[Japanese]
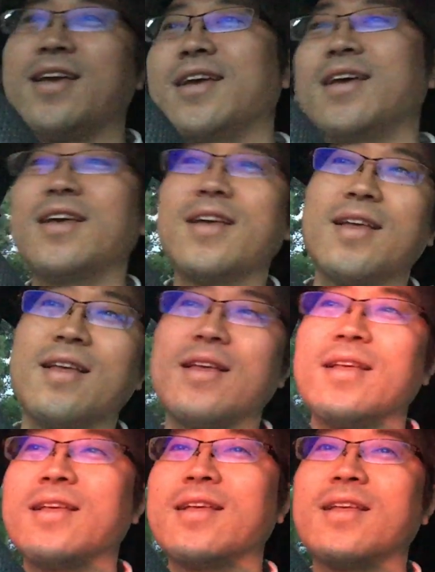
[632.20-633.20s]
よんひゃく
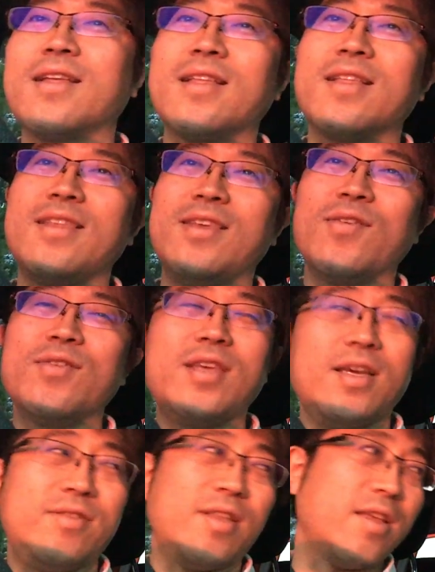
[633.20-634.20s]
てんでいい、はい、よん
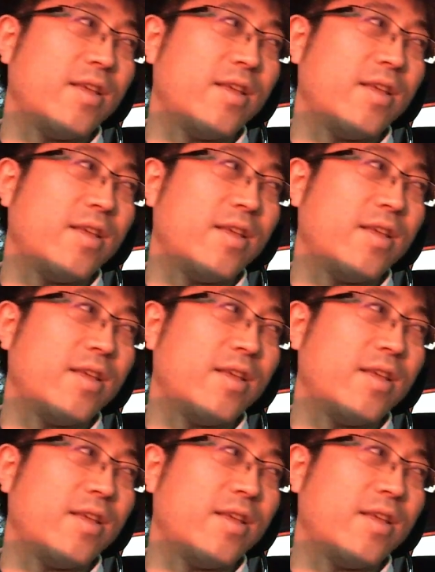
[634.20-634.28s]
ひゃくてん、